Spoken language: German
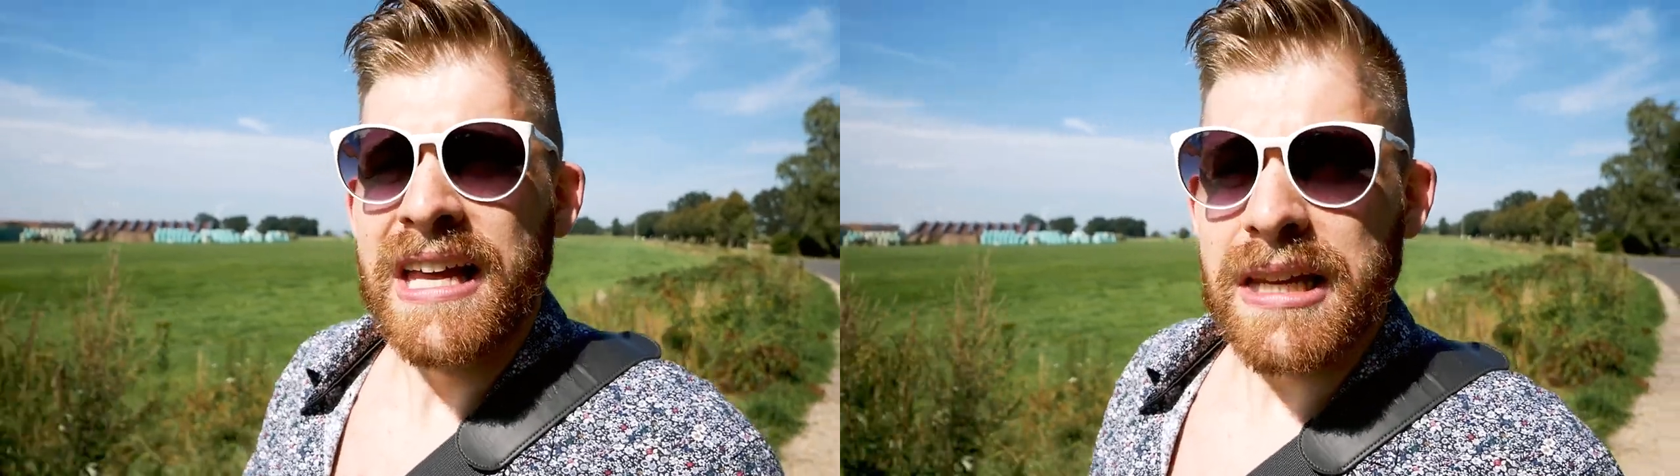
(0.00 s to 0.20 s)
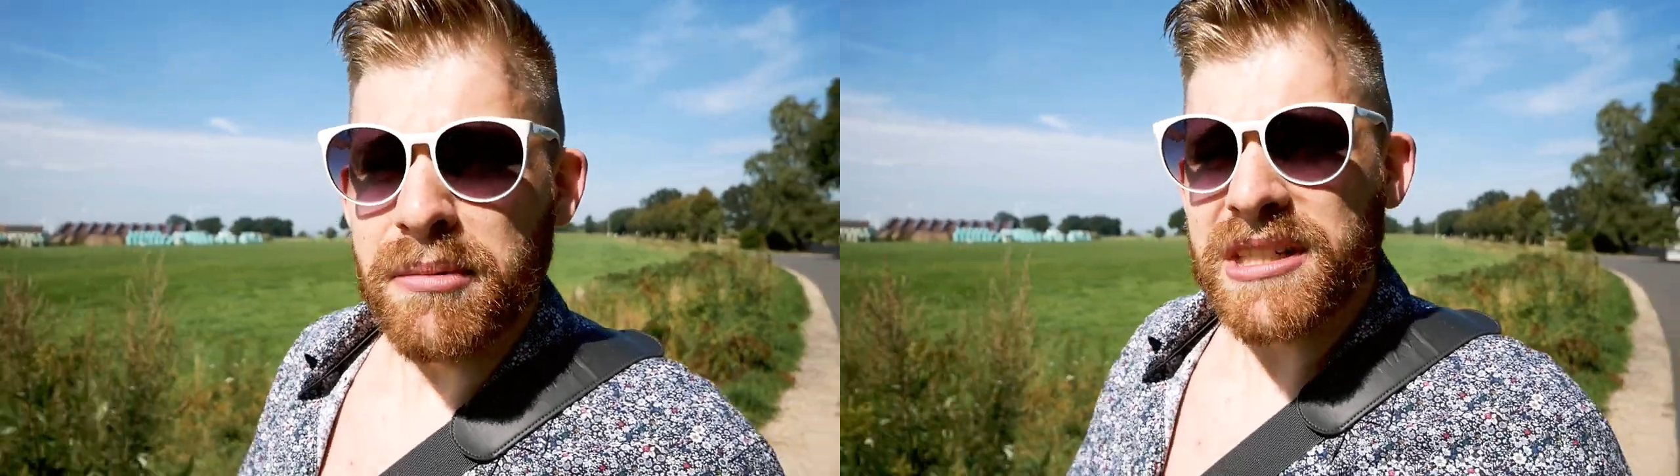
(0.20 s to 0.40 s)

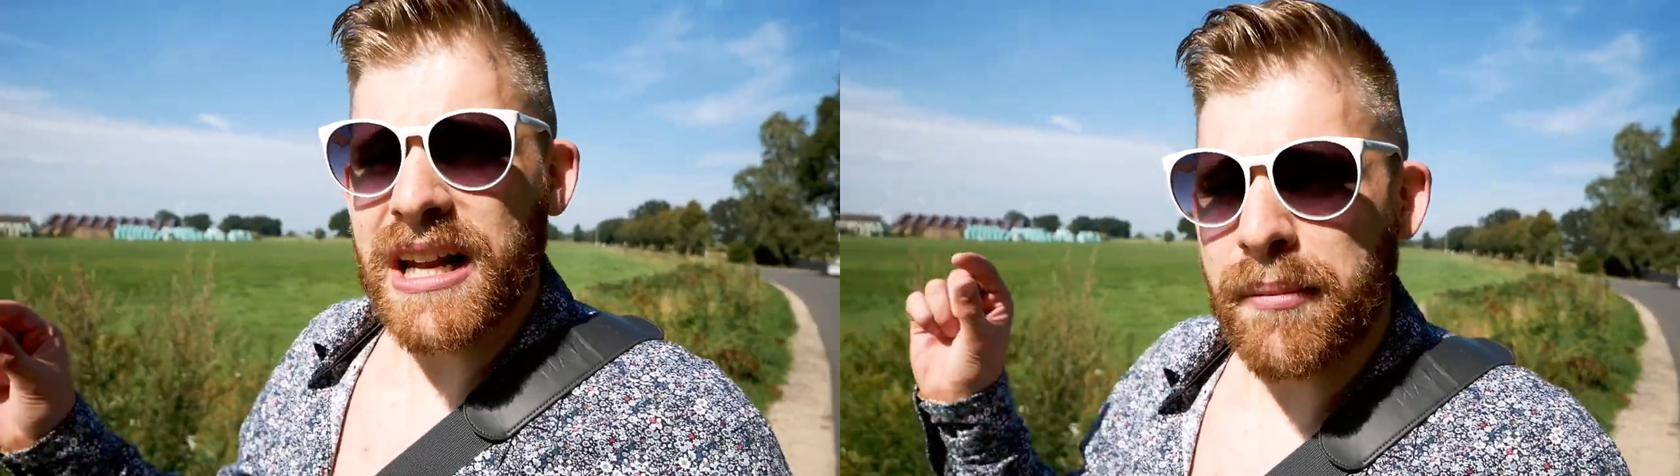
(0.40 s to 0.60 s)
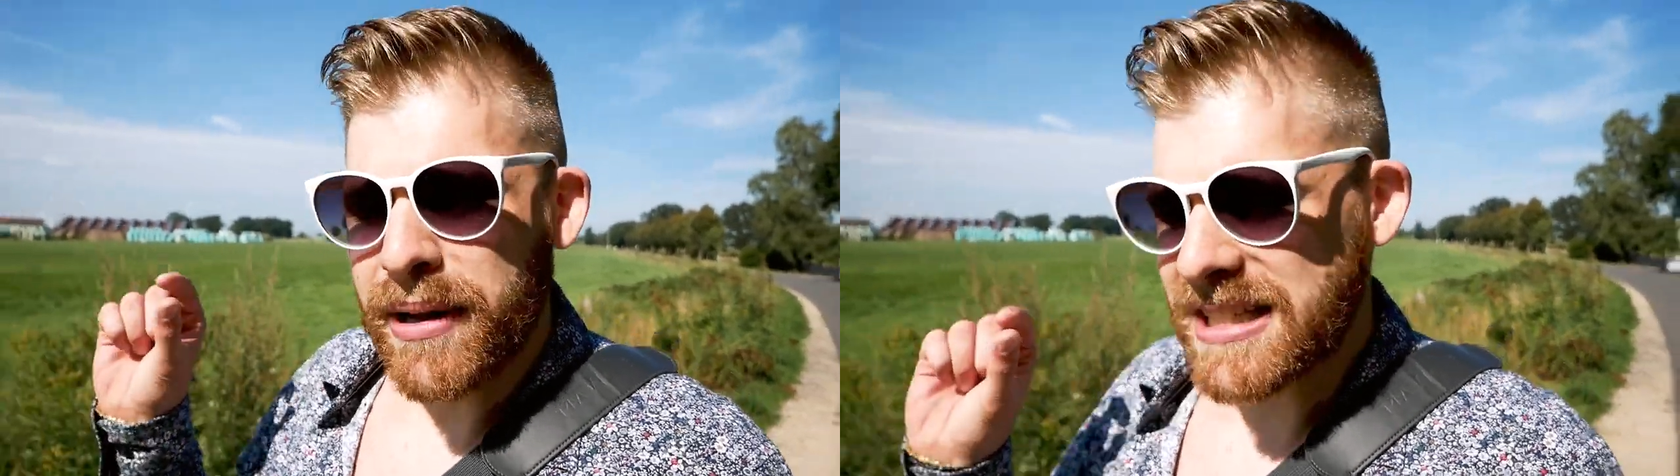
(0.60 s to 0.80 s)
Indem ich
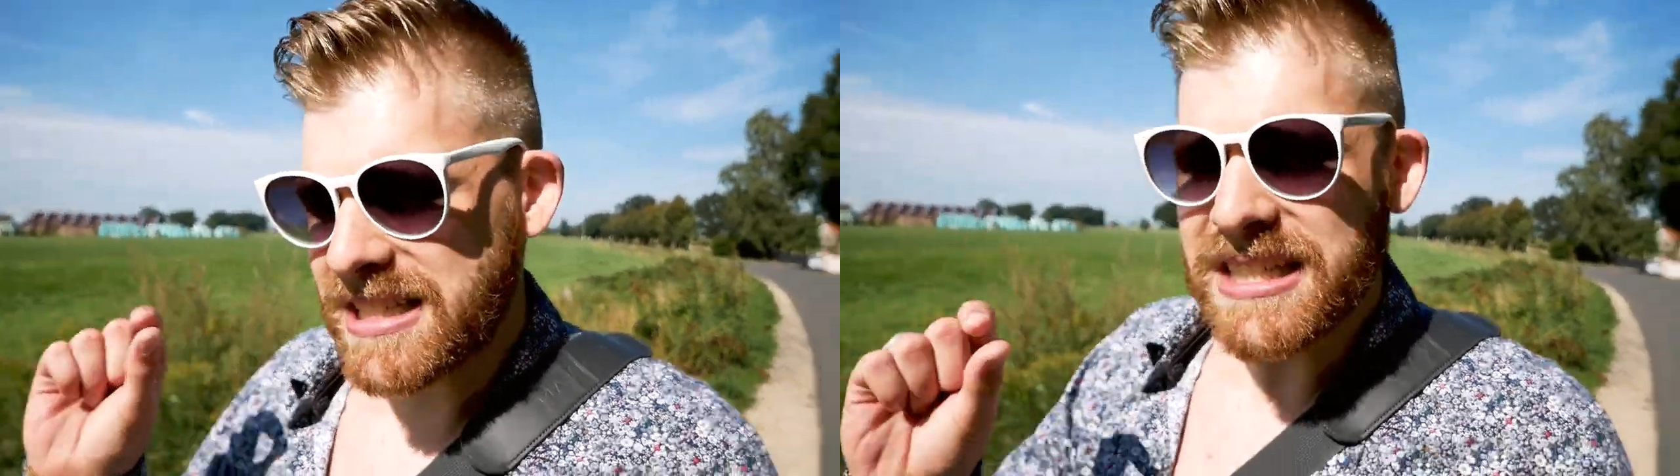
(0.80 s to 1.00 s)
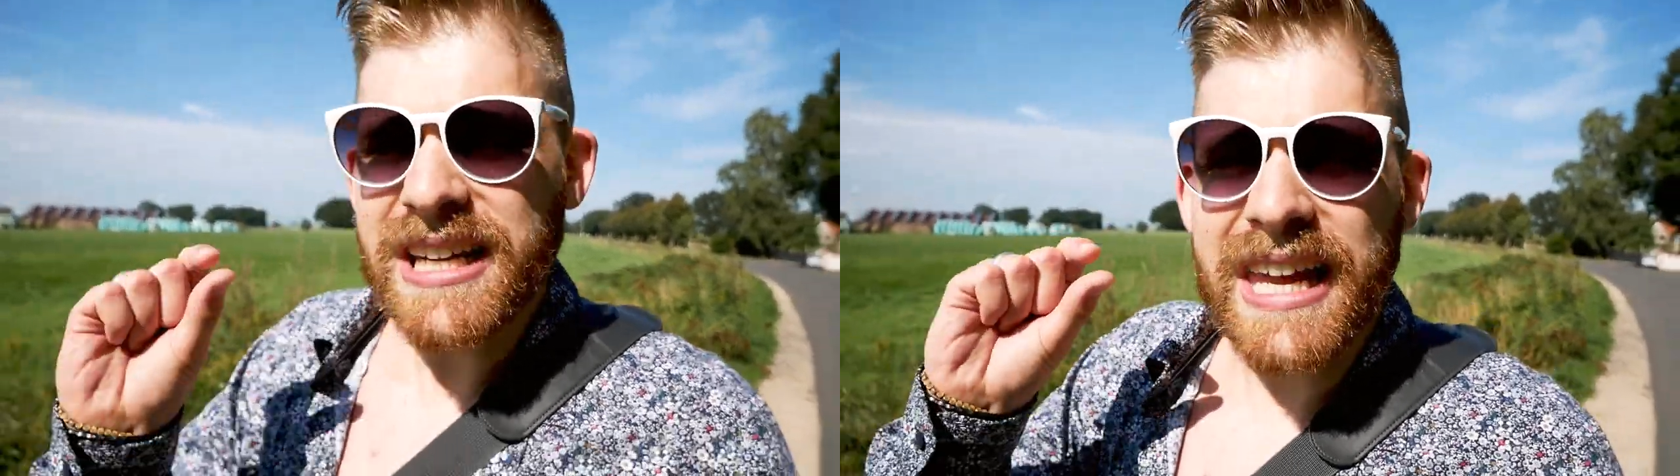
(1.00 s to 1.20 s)
dann aber
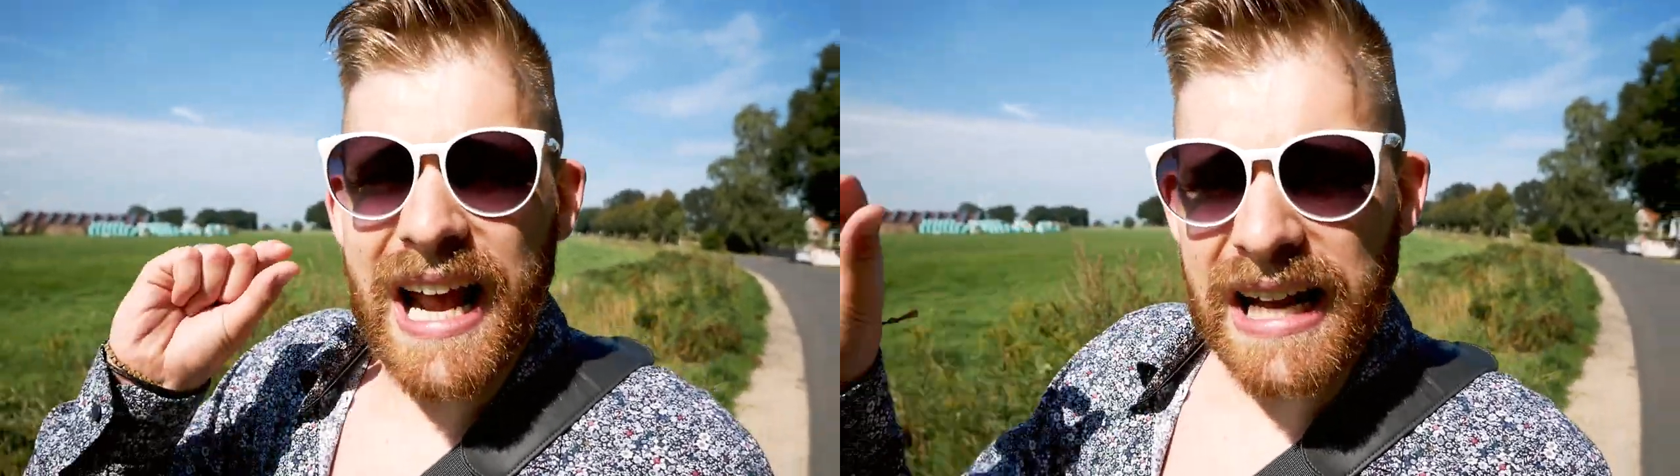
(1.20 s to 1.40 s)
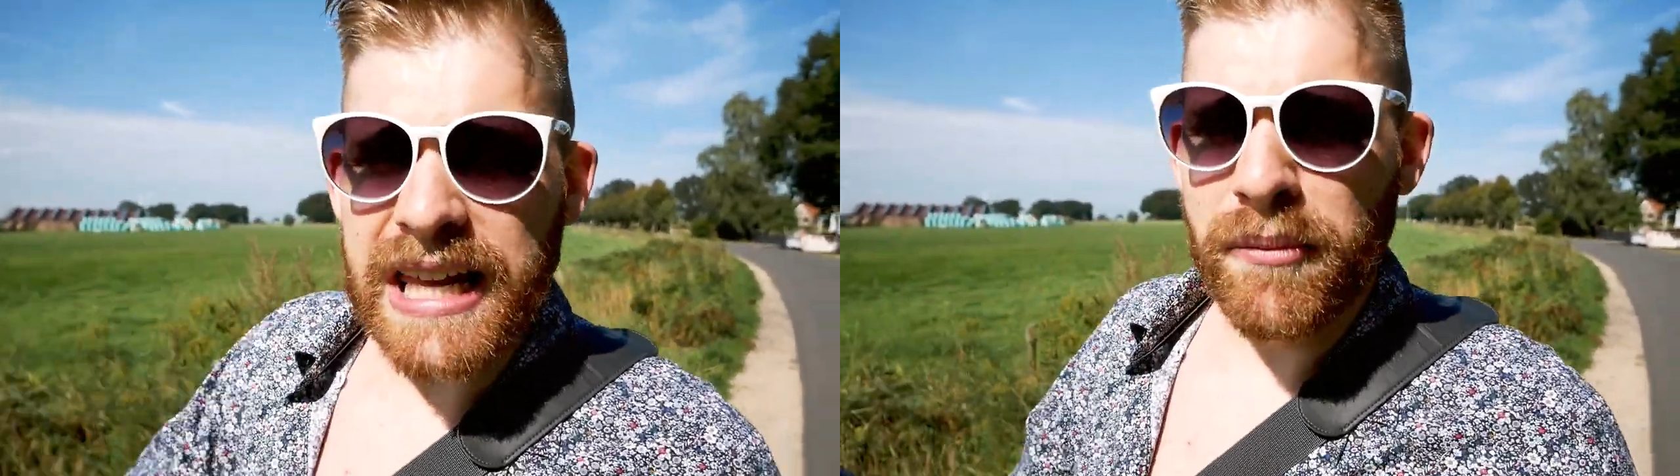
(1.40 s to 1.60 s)
jetzt nicht
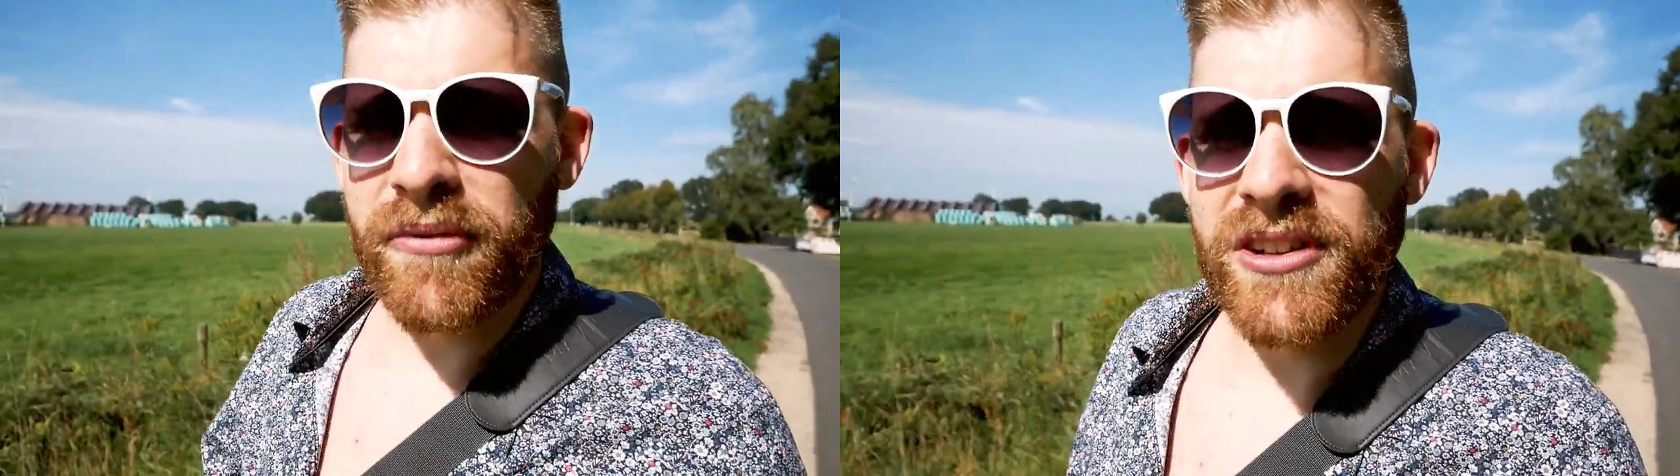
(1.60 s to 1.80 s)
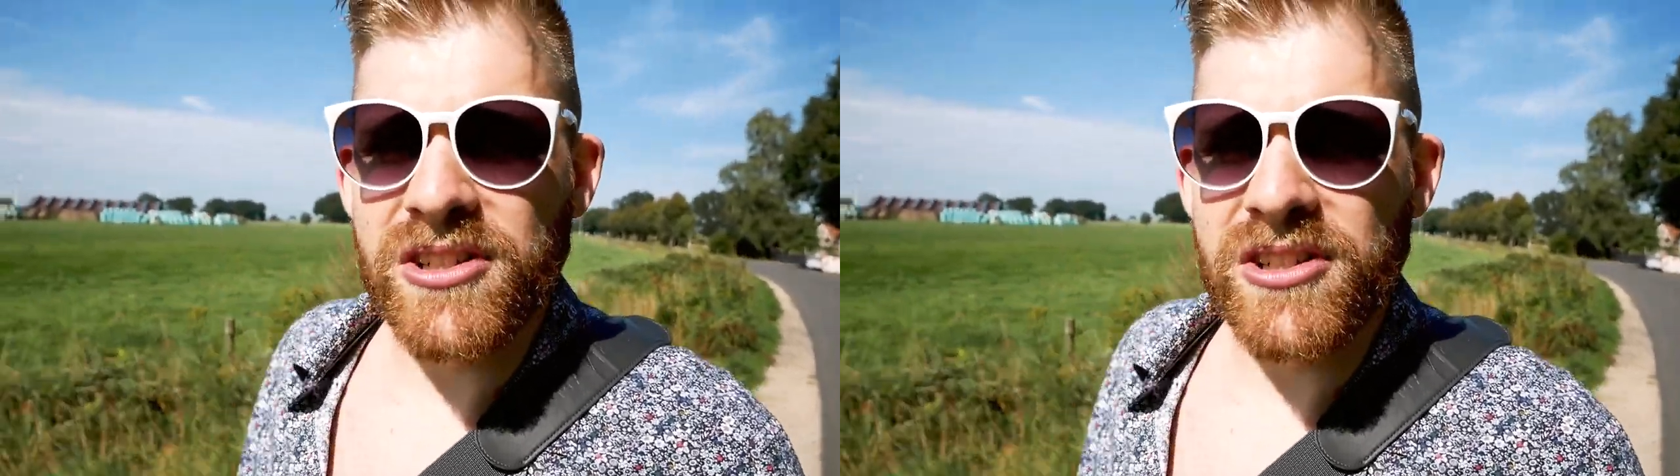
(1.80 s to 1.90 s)
dagegen ankämpfe,